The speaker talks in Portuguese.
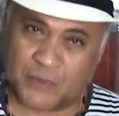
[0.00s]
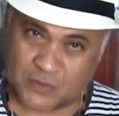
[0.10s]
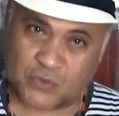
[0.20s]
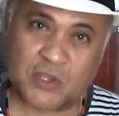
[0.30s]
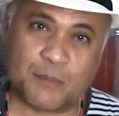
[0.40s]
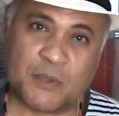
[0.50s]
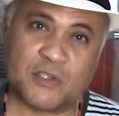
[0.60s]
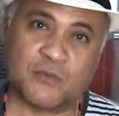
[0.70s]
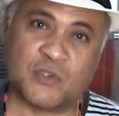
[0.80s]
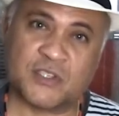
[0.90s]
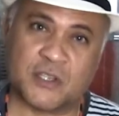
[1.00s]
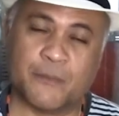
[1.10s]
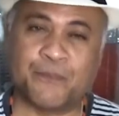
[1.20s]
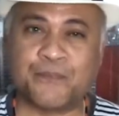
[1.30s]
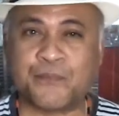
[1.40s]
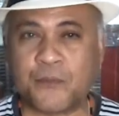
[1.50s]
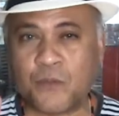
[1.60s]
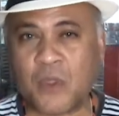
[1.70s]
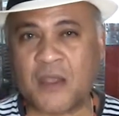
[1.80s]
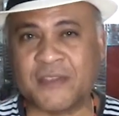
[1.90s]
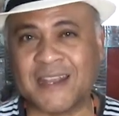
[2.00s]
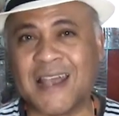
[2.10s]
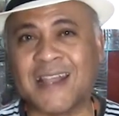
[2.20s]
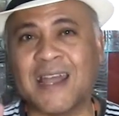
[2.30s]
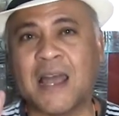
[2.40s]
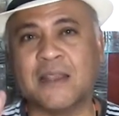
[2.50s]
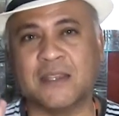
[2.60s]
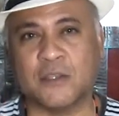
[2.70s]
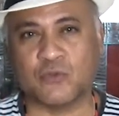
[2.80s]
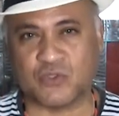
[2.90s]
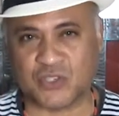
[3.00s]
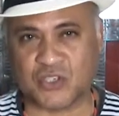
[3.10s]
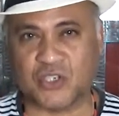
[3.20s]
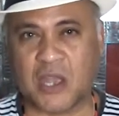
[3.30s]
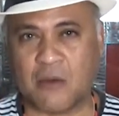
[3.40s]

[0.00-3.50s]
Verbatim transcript: Só depende de você. Traga dentro de ti a